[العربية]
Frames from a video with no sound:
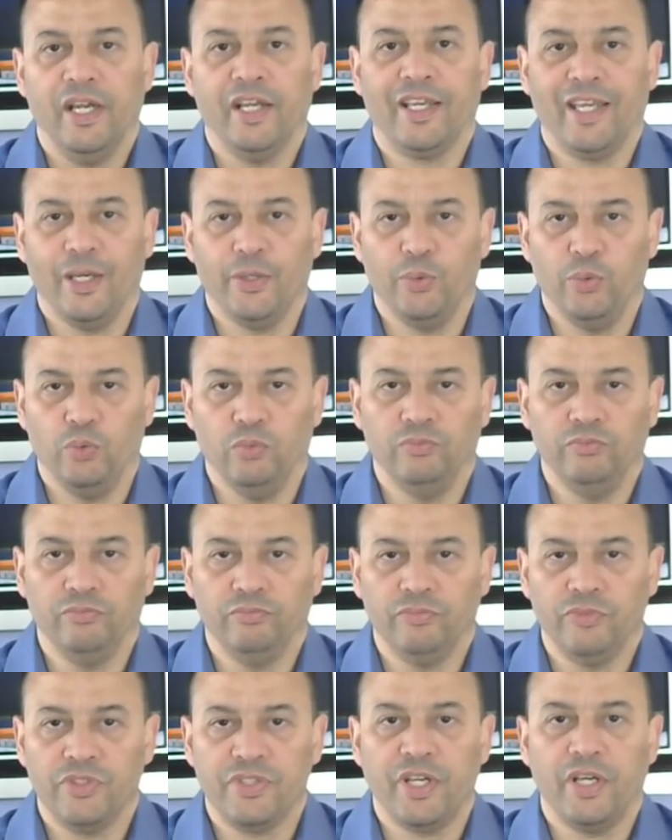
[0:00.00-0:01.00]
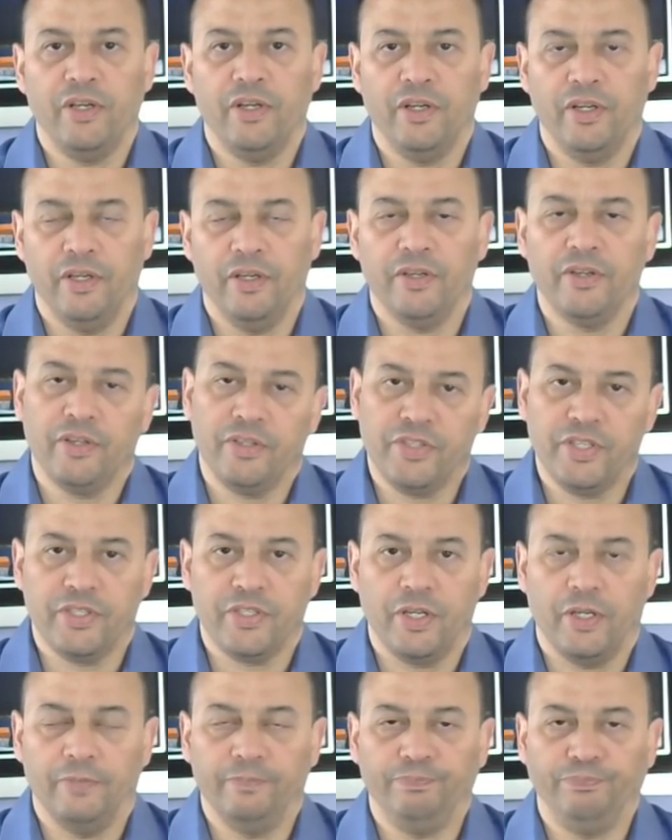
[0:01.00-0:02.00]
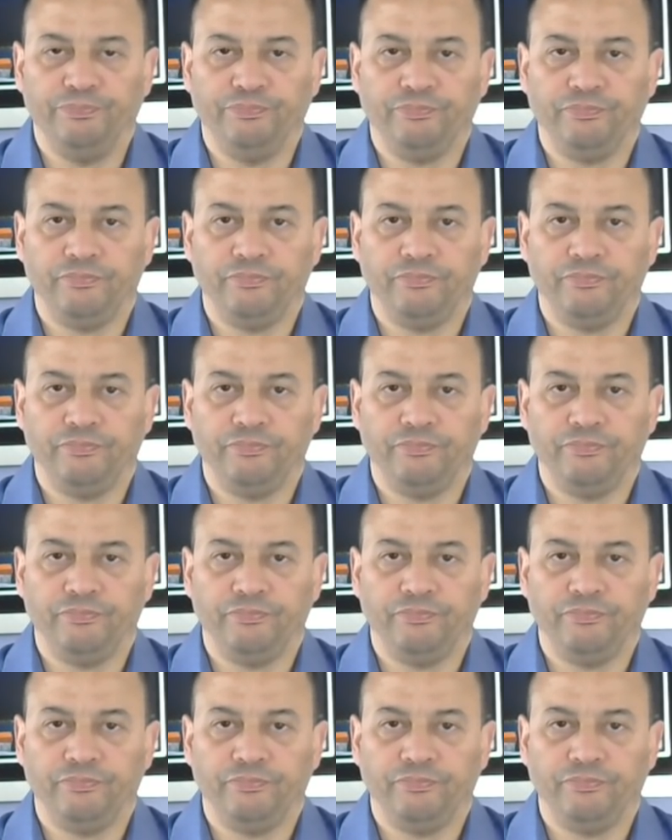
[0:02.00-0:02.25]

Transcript: ان كادو آه، سي سا